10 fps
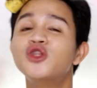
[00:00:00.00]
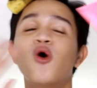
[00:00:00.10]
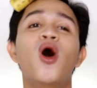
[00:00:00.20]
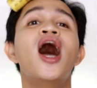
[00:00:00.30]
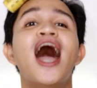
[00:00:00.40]

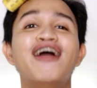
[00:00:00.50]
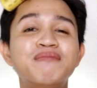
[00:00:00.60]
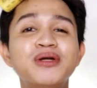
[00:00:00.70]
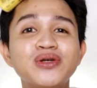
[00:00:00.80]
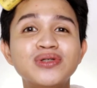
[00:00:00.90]
No,
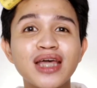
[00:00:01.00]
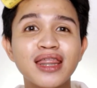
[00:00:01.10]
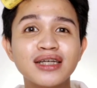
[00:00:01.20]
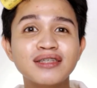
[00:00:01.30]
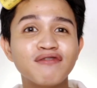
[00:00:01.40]
I've been
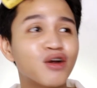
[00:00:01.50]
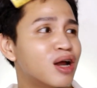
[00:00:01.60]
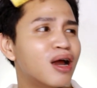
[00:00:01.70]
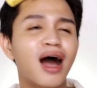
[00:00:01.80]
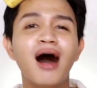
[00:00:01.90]
using this
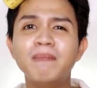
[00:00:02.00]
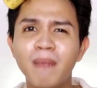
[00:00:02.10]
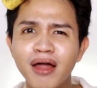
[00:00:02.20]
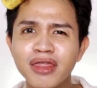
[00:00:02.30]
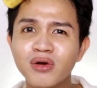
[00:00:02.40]
for a
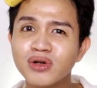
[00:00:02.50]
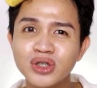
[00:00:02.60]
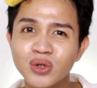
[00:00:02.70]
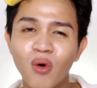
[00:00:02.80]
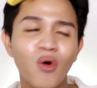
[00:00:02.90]
month or
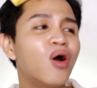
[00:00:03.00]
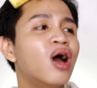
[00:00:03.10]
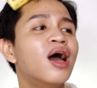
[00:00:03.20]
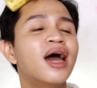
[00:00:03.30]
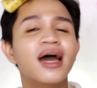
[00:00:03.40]
so.